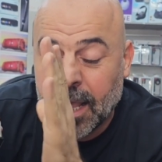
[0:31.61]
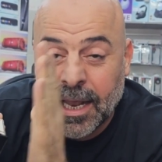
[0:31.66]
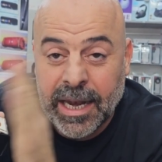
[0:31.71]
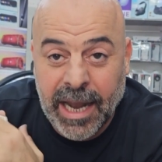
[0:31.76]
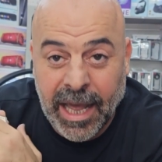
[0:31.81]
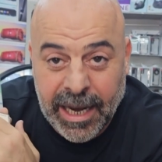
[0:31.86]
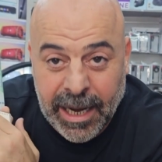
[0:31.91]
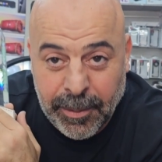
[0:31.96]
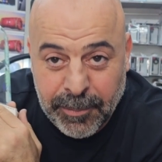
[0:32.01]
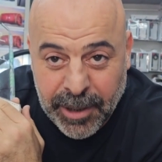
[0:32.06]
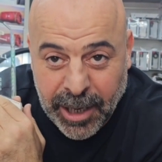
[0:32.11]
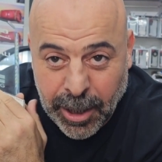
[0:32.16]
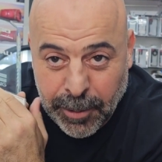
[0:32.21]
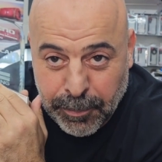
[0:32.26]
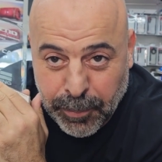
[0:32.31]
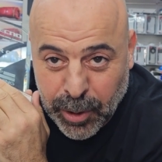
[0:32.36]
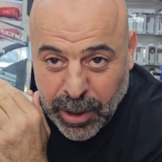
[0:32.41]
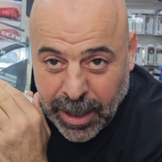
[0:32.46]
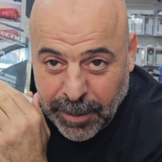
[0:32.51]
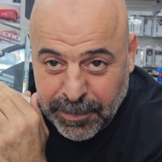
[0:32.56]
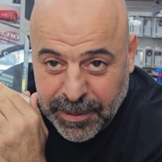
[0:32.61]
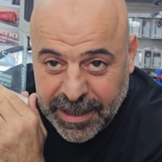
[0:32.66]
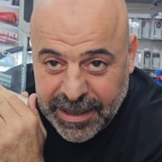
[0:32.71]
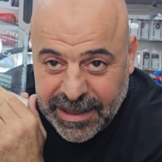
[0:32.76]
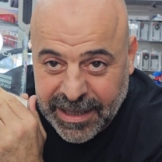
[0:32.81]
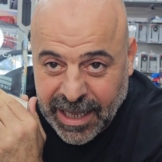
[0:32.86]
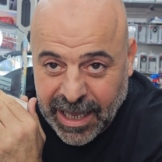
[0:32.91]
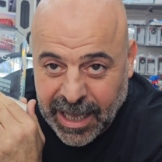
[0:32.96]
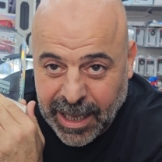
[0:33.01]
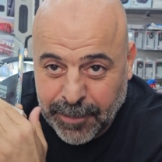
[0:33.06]
نحن بنحبهم قبل
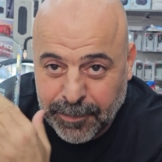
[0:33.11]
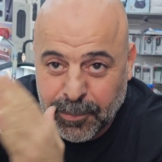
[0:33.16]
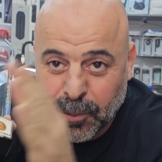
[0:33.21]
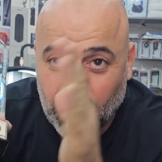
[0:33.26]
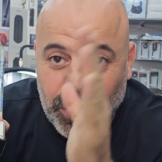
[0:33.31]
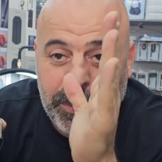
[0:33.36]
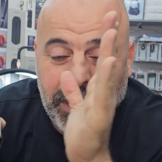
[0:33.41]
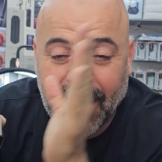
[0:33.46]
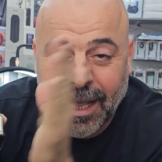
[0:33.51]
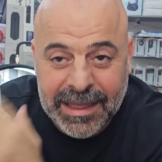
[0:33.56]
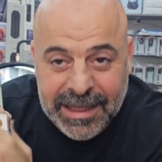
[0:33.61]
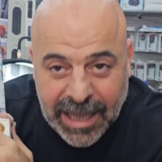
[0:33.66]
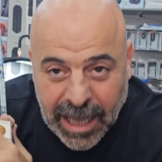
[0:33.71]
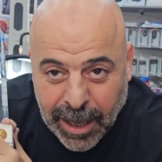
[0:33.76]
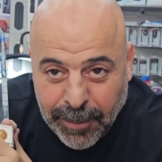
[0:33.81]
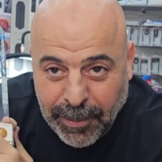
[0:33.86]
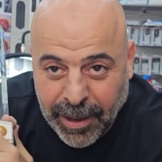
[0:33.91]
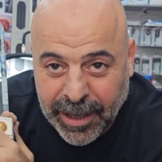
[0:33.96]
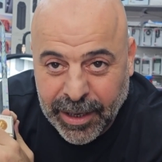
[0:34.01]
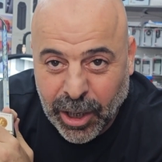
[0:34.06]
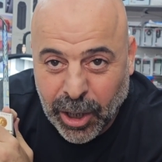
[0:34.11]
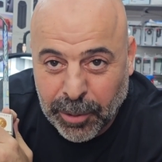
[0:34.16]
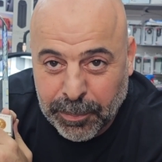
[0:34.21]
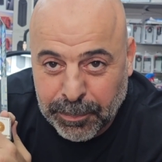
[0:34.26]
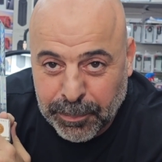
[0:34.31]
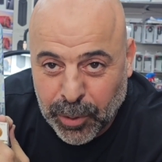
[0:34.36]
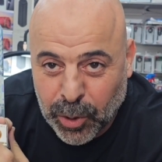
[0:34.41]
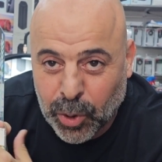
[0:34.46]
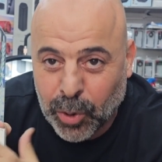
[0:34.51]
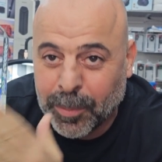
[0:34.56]
الذهب ومع الذهب
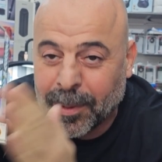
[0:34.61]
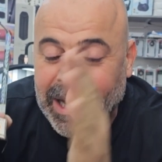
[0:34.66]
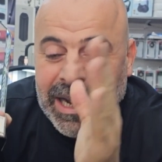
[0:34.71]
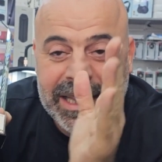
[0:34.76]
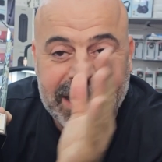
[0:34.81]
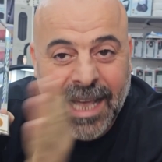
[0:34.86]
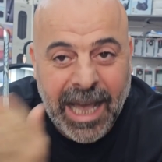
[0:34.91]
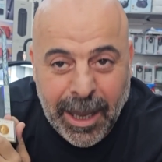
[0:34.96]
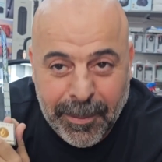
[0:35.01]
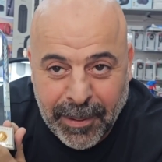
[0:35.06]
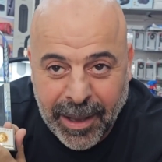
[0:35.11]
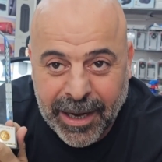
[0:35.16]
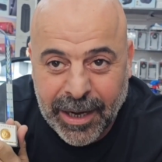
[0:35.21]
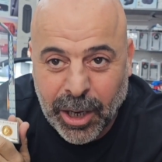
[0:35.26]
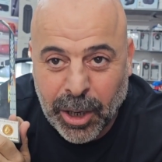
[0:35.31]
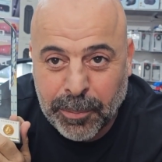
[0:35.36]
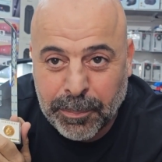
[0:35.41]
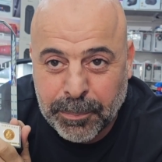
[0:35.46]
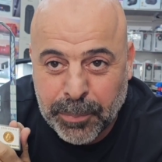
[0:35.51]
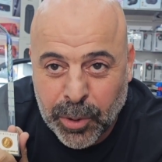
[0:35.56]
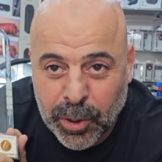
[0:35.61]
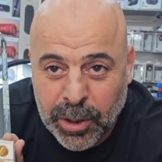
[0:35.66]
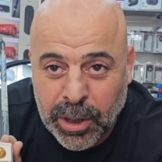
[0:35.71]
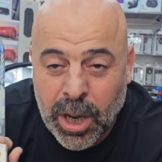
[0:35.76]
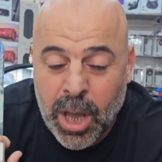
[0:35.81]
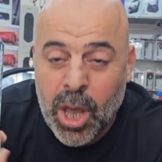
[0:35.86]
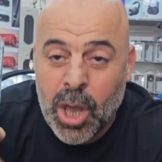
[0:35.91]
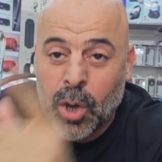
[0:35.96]
حنحبهم وبلا ذهب حنحبهم